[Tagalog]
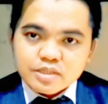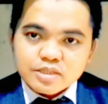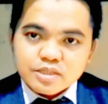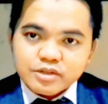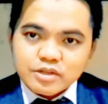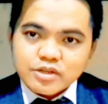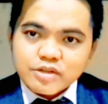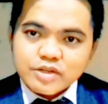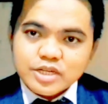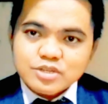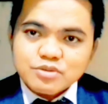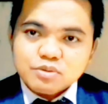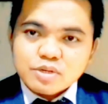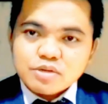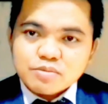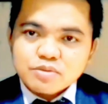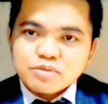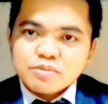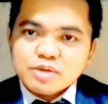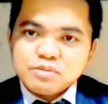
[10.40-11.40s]
So hello guys,
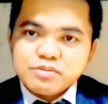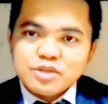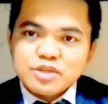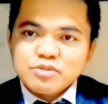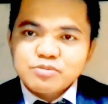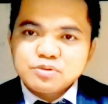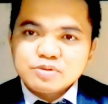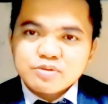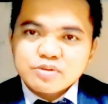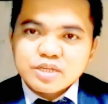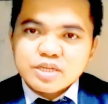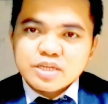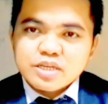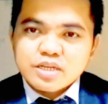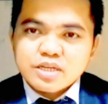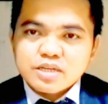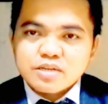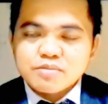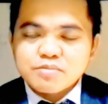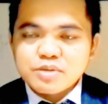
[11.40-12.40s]
welcome to my video for today.
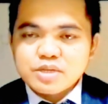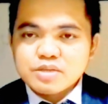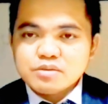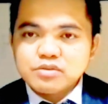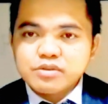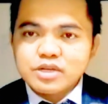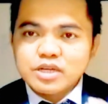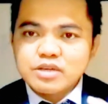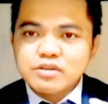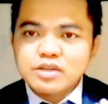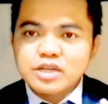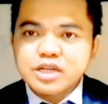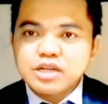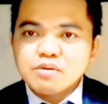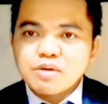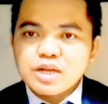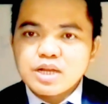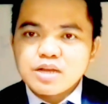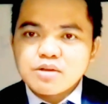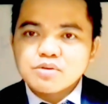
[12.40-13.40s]
Ang video ko lang ngayon,
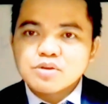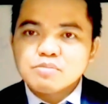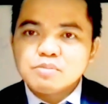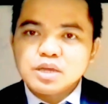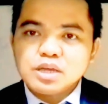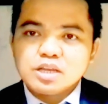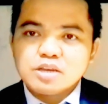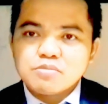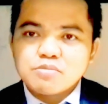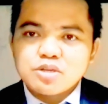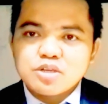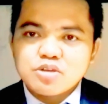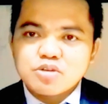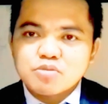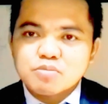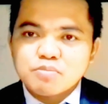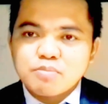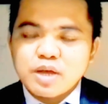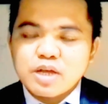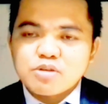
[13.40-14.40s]
gagawa lang ako ng maikling video
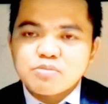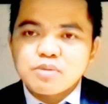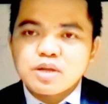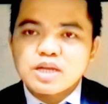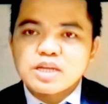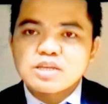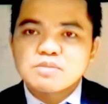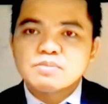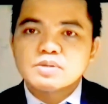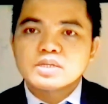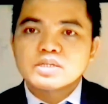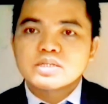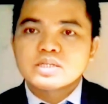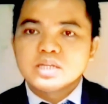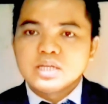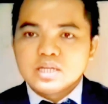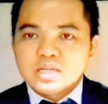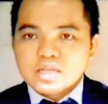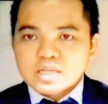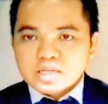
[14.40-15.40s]
kung paano makalipat
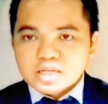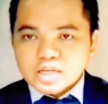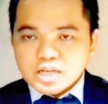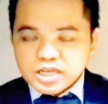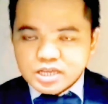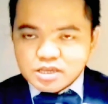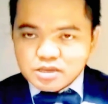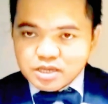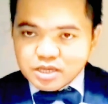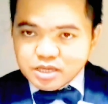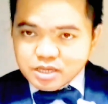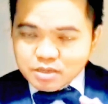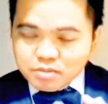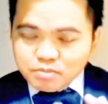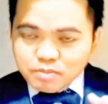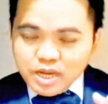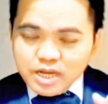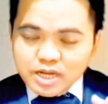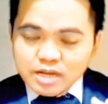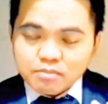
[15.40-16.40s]
ng
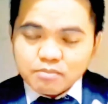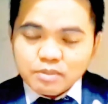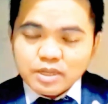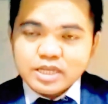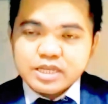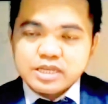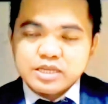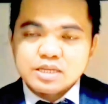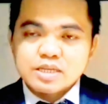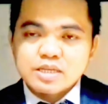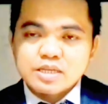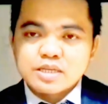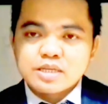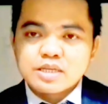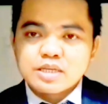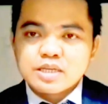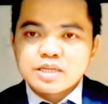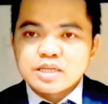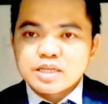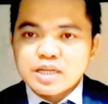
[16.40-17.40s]
ibang company
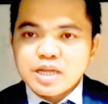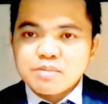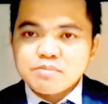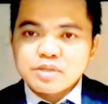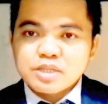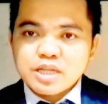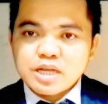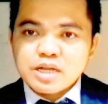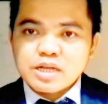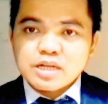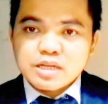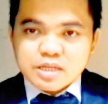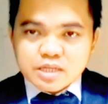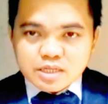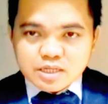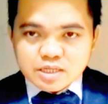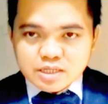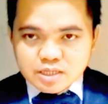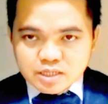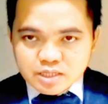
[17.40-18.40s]
gamit ang
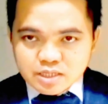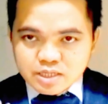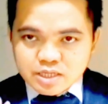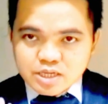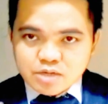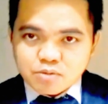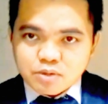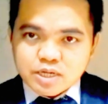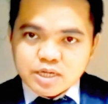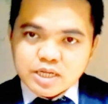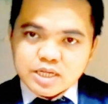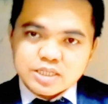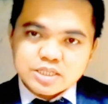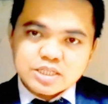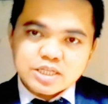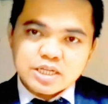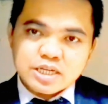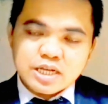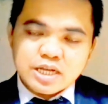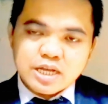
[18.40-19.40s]
Kiwa at
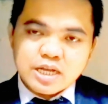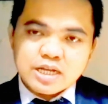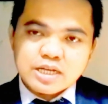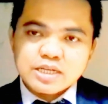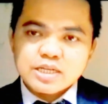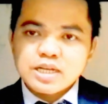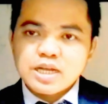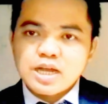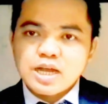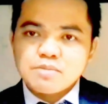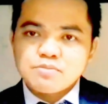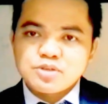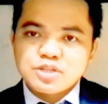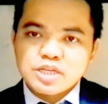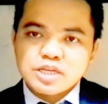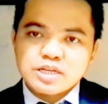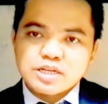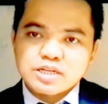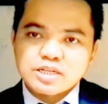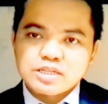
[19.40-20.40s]
saka ang
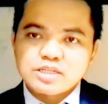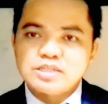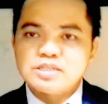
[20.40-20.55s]
Upshare.